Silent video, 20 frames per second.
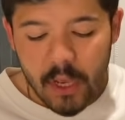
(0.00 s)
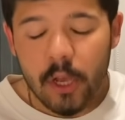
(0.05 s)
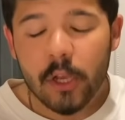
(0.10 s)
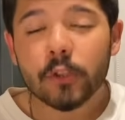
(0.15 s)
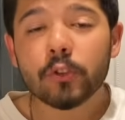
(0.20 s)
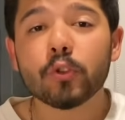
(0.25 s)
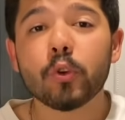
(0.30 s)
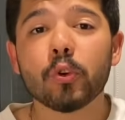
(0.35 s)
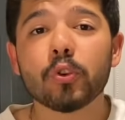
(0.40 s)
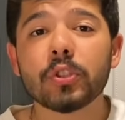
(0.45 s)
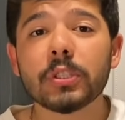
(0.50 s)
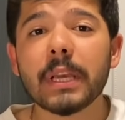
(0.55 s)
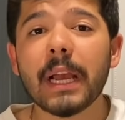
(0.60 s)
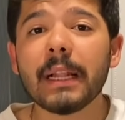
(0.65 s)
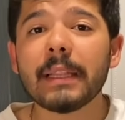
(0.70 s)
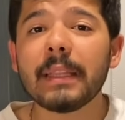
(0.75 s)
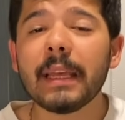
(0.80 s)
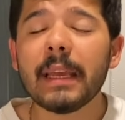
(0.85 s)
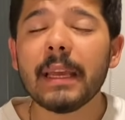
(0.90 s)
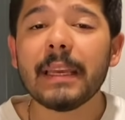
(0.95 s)

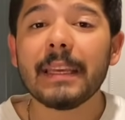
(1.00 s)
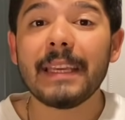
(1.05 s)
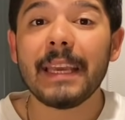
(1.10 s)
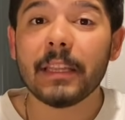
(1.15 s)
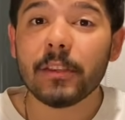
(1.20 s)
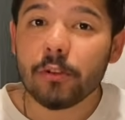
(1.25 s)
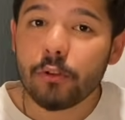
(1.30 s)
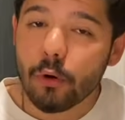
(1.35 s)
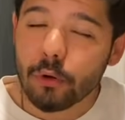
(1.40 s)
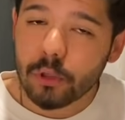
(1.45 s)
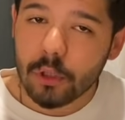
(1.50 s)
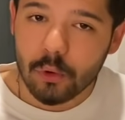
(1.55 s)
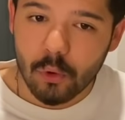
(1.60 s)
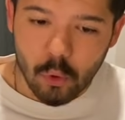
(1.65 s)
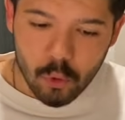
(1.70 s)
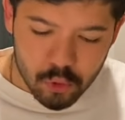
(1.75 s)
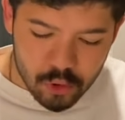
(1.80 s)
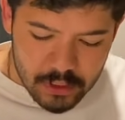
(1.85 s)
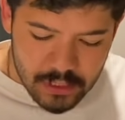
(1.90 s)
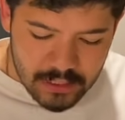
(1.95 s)
Sosyalde
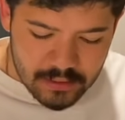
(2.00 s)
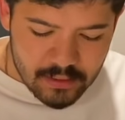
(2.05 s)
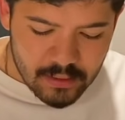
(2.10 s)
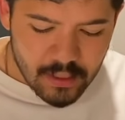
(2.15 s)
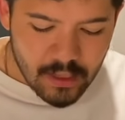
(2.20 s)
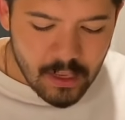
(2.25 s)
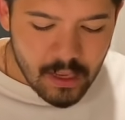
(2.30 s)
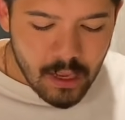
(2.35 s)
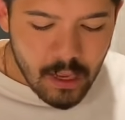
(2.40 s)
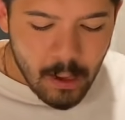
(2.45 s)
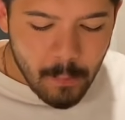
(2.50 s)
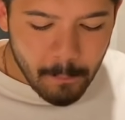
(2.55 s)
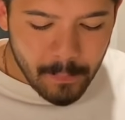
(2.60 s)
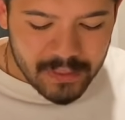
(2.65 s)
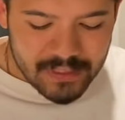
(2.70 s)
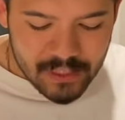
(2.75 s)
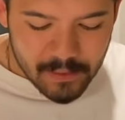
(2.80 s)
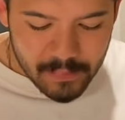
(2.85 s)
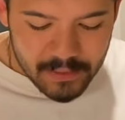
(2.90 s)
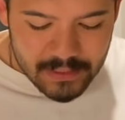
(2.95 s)
7.9 net.
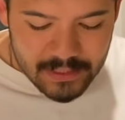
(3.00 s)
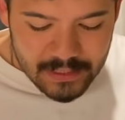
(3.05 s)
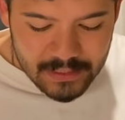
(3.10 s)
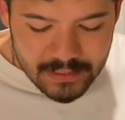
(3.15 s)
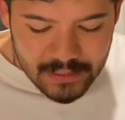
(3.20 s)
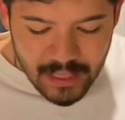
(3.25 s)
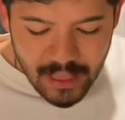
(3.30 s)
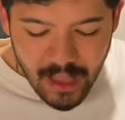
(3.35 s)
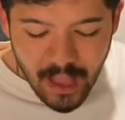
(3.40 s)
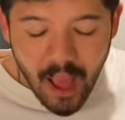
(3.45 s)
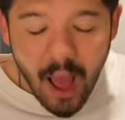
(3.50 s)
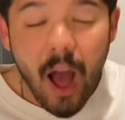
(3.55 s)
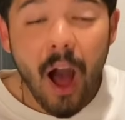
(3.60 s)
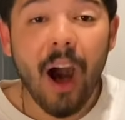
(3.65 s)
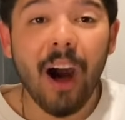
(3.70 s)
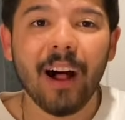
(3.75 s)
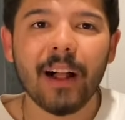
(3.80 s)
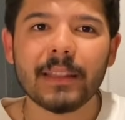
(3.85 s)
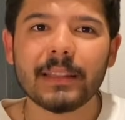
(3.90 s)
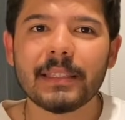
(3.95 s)
Matematikte
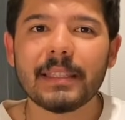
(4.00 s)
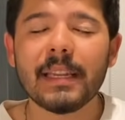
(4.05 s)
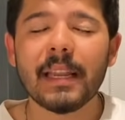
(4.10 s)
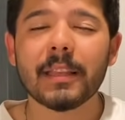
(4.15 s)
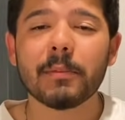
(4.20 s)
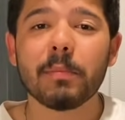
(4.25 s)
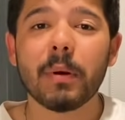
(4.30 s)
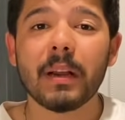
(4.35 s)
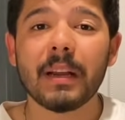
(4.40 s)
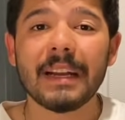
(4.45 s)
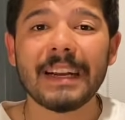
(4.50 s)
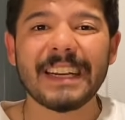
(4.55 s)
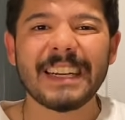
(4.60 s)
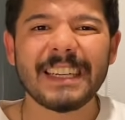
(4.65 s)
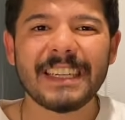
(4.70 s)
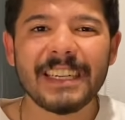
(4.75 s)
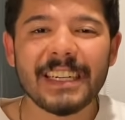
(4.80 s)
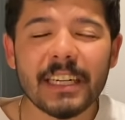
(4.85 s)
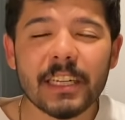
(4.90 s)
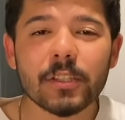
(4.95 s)
6 net bakın.
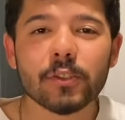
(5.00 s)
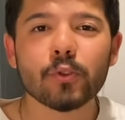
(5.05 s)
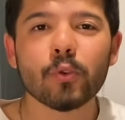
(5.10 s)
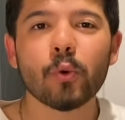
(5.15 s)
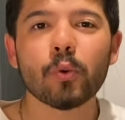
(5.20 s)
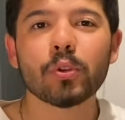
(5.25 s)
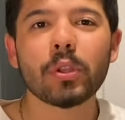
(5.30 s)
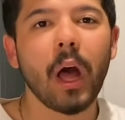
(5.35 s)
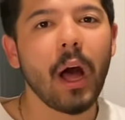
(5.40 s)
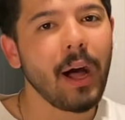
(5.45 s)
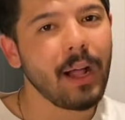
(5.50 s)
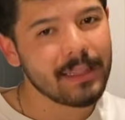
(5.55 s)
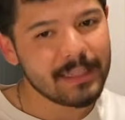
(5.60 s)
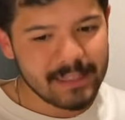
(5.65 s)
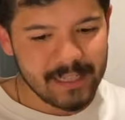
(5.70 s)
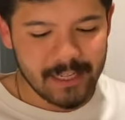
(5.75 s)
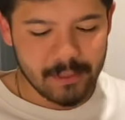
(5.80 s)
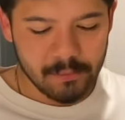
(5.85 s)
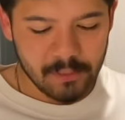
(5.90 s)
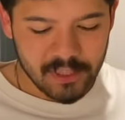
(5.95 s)
40 soruda 6
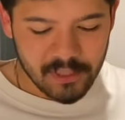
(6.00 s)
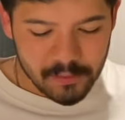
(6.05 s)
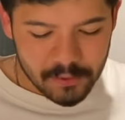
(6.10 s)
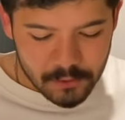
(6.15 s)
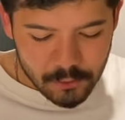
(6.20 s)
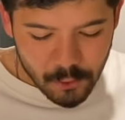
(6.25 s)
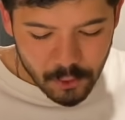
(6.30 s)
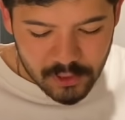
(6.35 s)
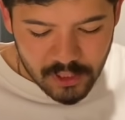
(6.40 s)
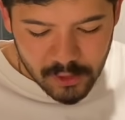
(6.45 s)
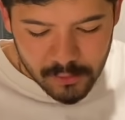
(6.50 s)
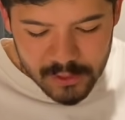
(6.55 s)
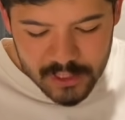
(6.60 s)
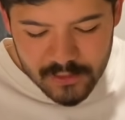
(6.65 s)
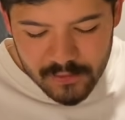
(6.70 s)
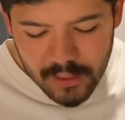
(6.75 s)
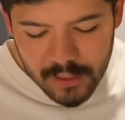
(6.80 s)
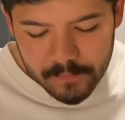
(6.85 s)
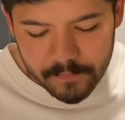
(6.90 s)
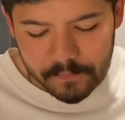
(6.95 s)
net matematik ortalaması
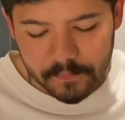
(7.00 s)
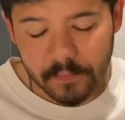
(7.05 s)
var.